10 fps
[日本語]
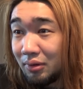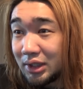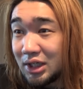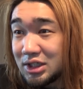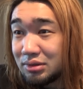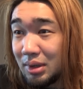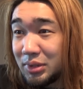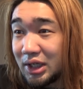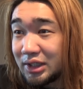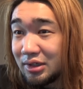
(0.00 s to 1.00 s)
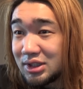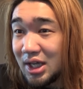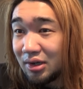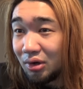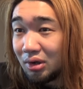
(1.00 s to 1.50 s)
私は味方よ、
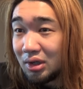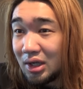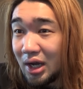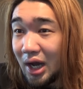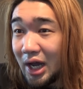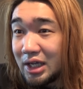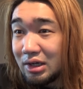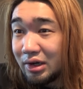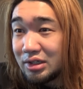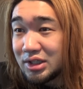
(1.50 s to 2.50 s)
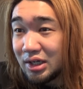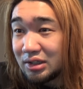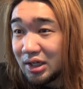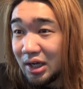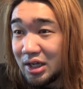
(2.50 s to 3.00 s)
聖子。相変わらずじゃなく
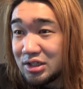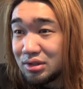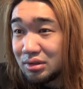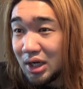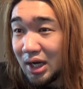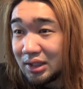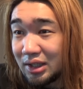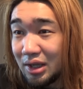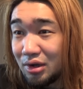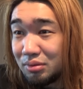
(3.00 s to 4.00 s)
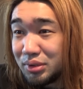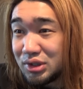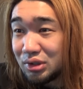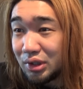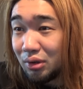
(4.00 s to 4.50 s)
て加齢臭が漂う
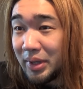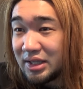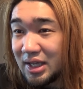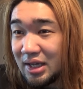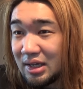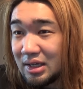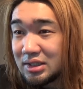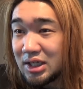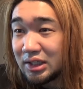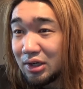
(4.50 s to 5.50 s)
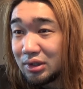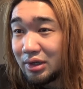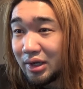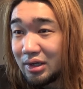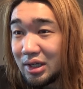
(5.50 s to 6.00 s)
文章でごめんね。じゃあ頼ん
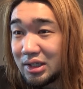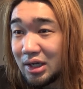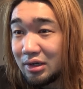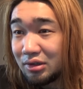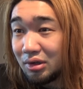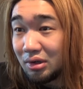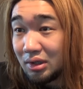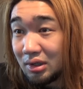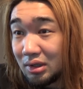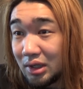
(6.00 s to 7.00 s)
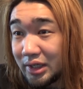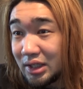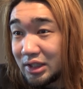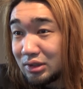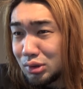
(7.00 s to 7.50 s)
だよ。光の、
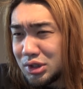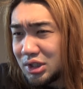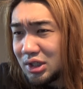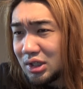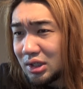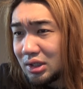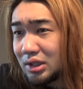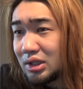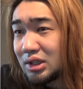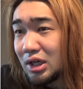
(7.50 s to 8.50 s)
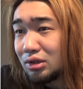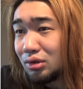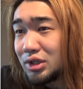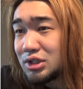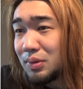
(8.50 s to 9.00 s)
愛しい光
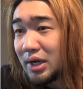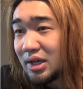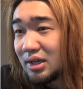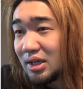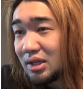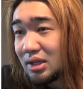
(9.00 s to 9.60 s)
の一番絵。